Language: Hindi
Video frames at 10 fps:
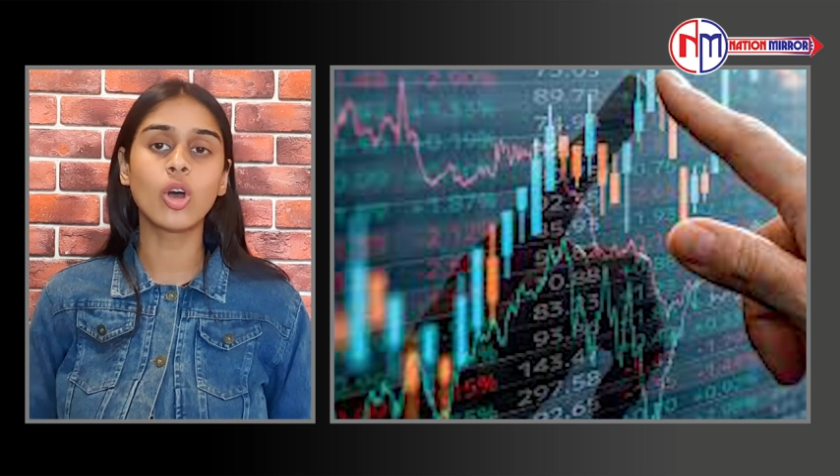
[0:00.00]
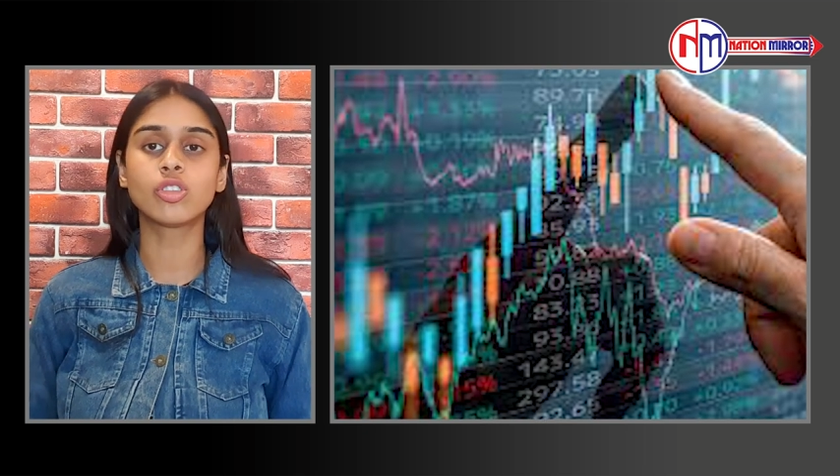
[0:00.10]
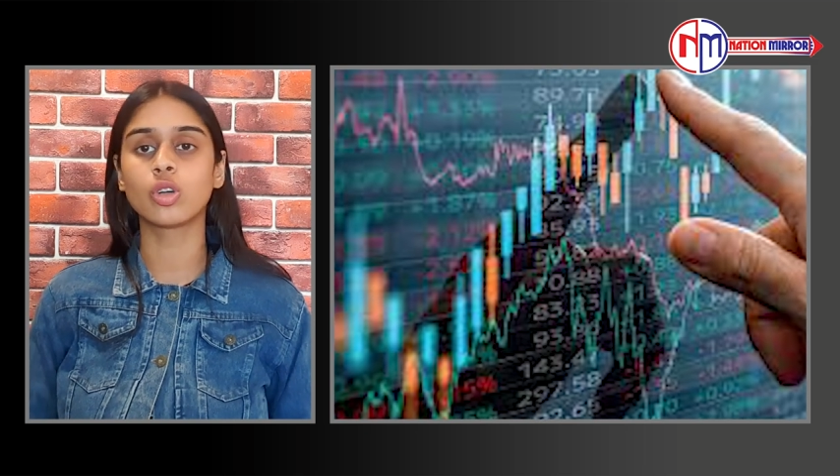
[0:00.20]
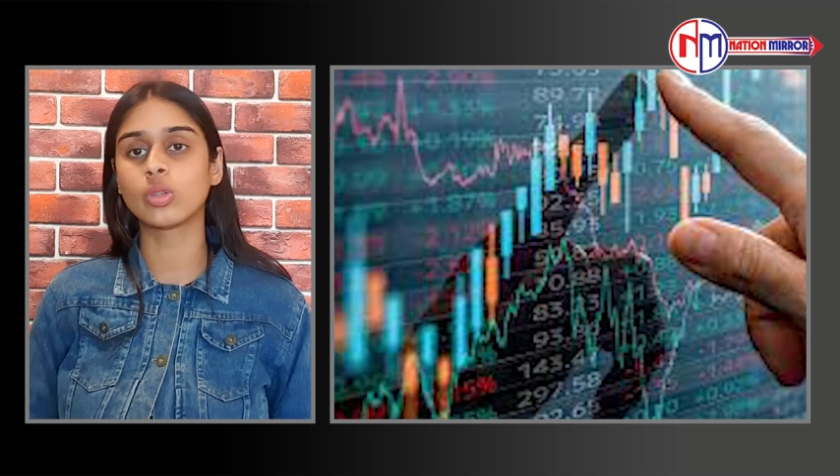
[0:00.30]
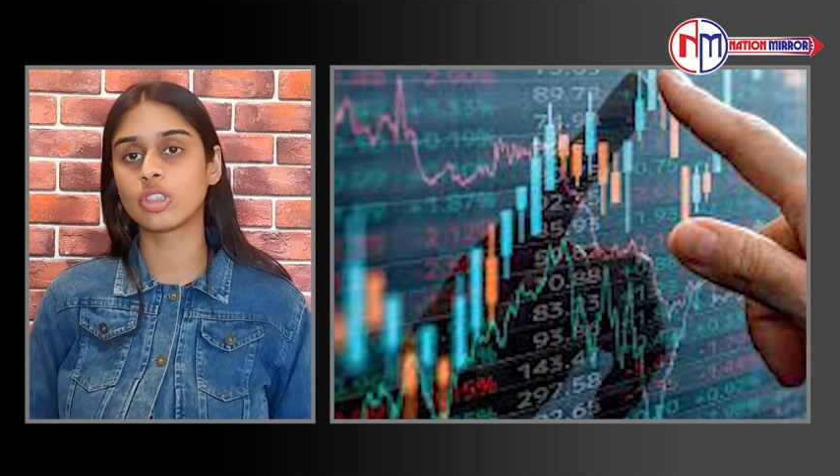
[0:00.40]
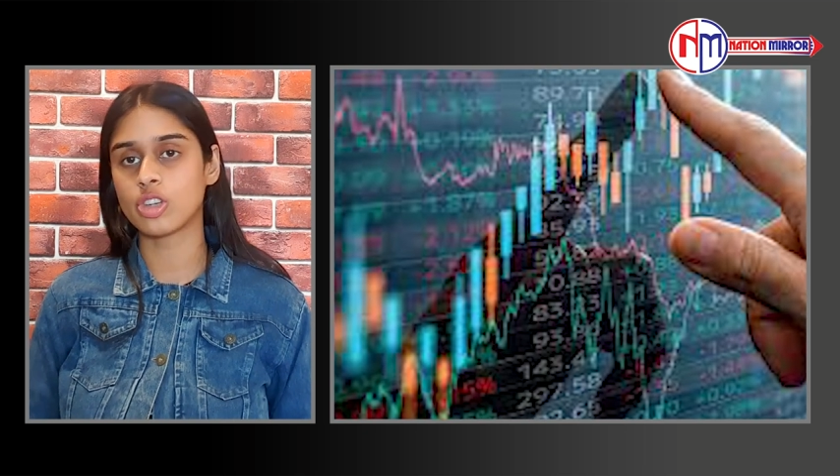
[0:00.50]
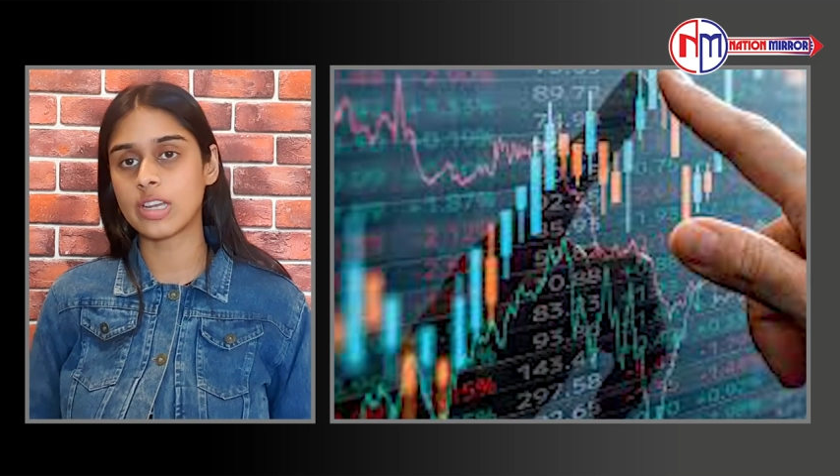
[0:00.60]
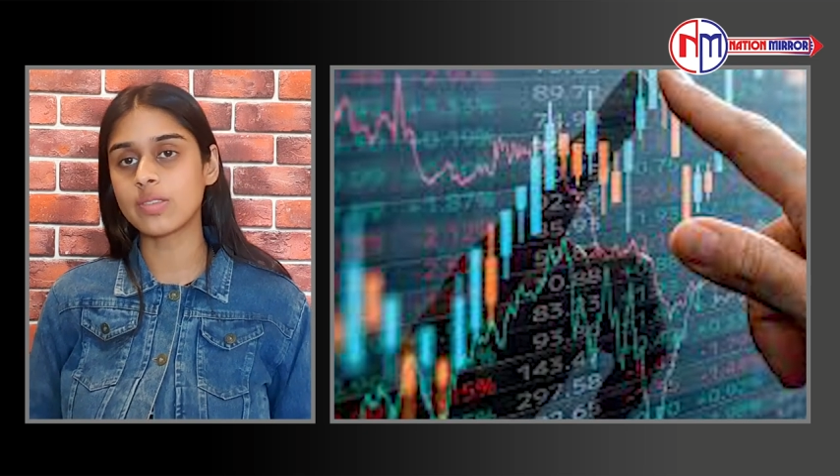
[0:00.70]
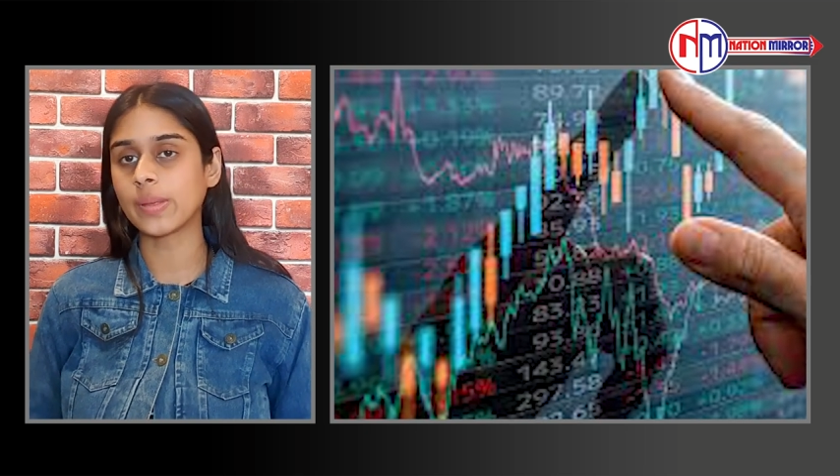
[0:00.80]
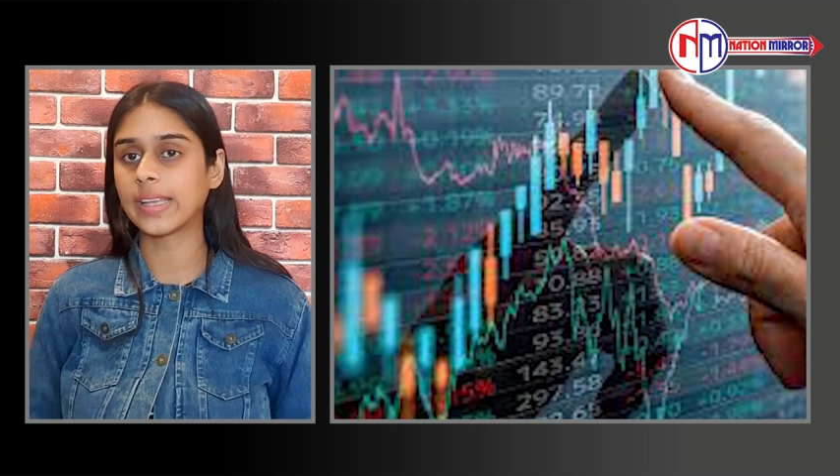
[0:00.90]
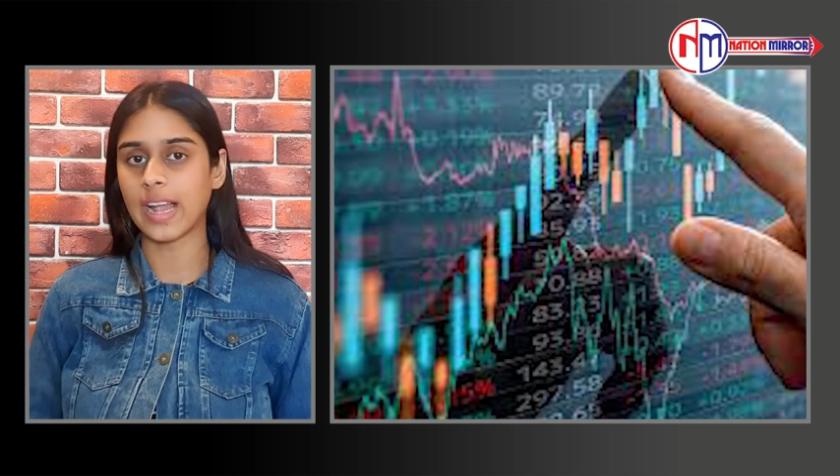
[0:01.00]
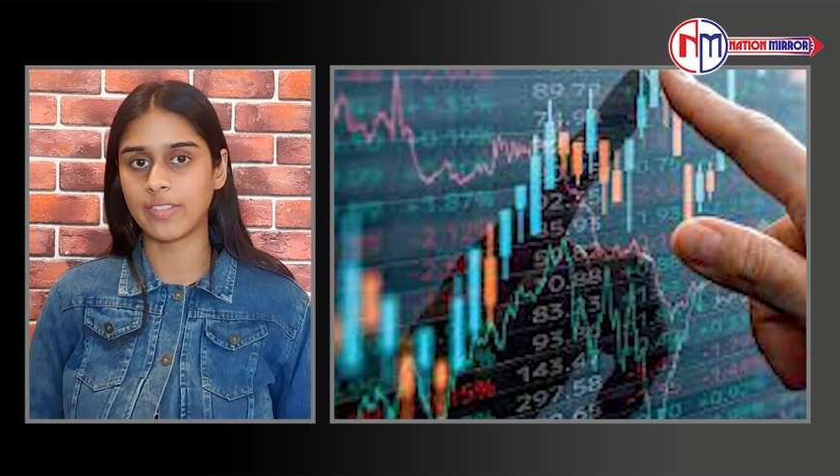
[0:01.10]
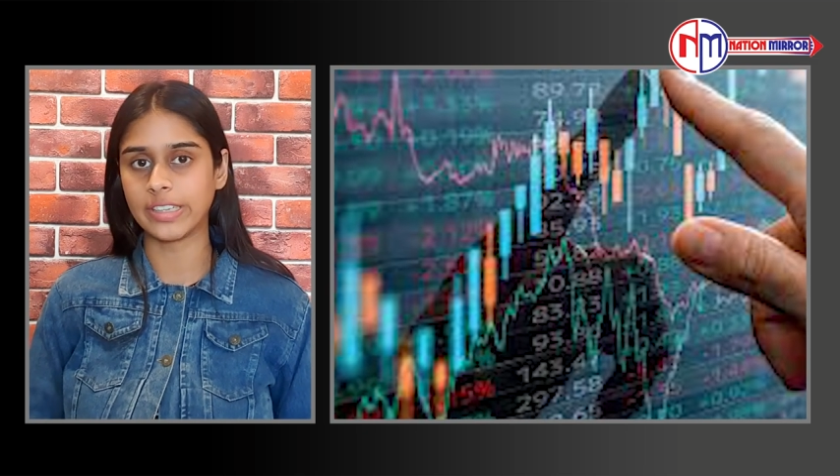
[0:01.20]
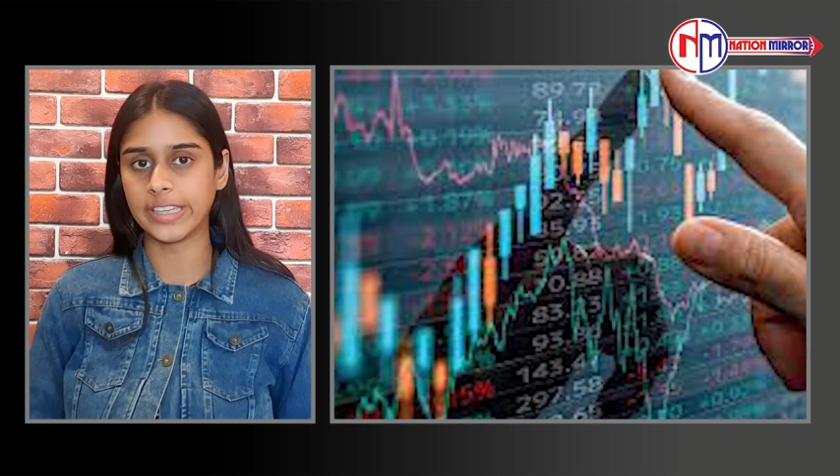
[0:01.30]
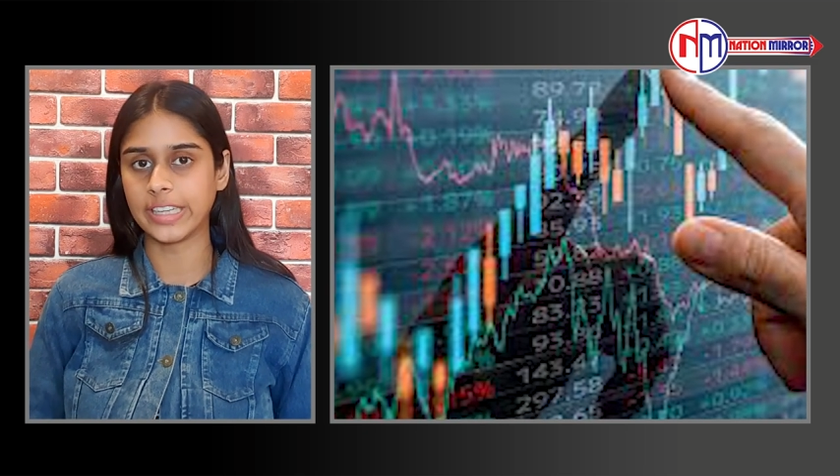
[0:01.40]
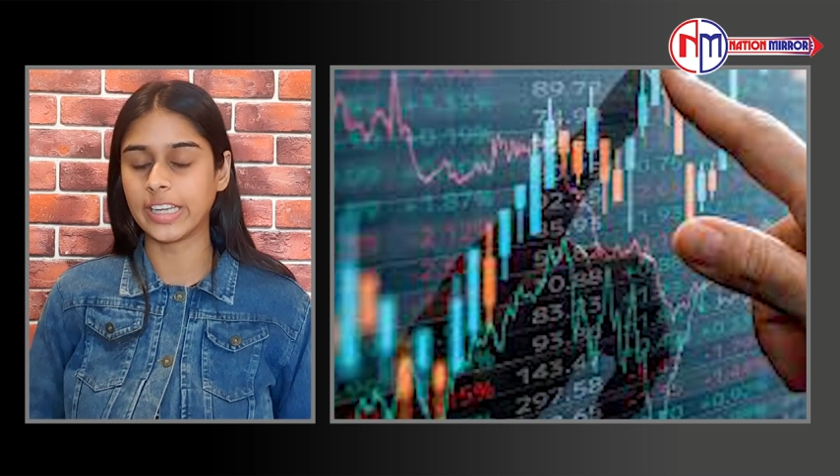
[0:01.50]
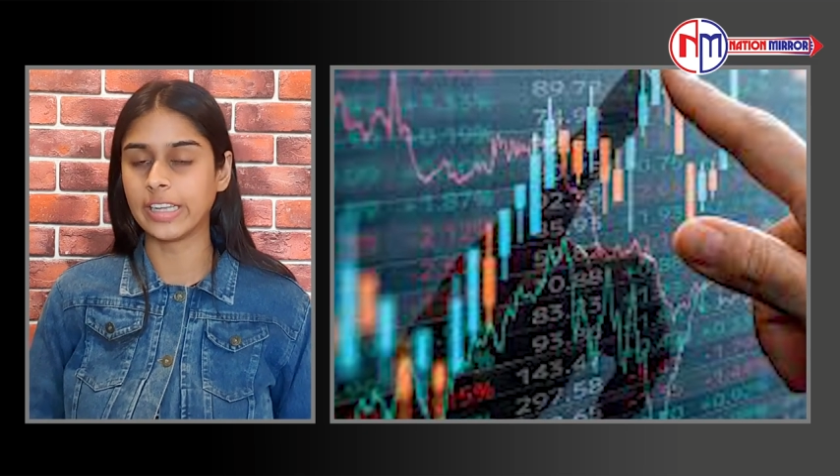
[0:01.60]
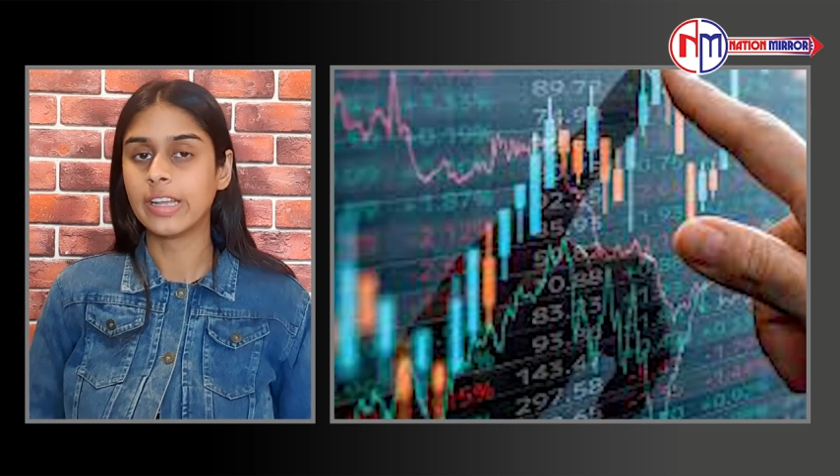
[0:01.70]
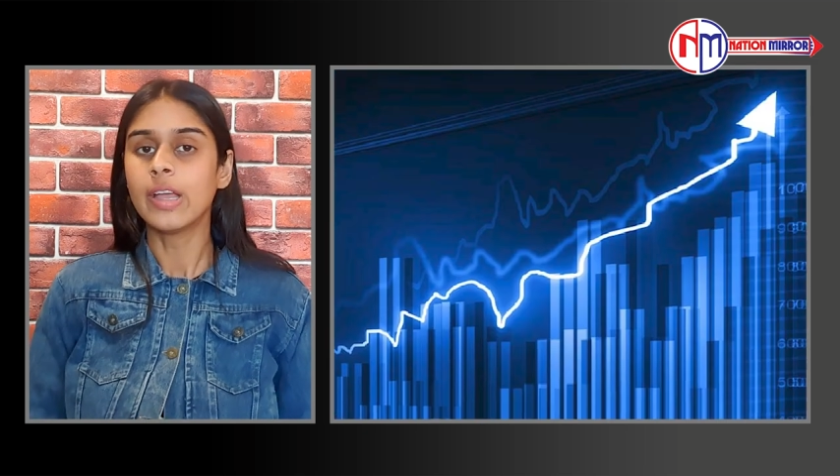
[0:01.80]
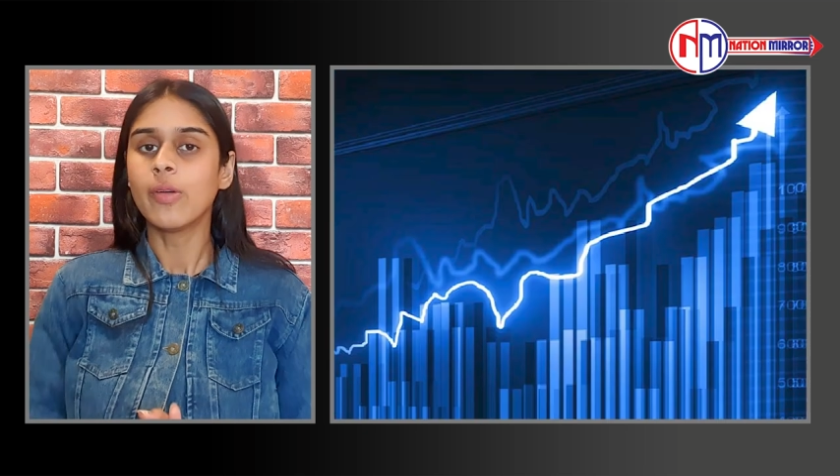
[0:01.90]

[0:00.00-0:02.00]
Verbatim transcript: और 14 शेयर्स में गिरावट देखी गई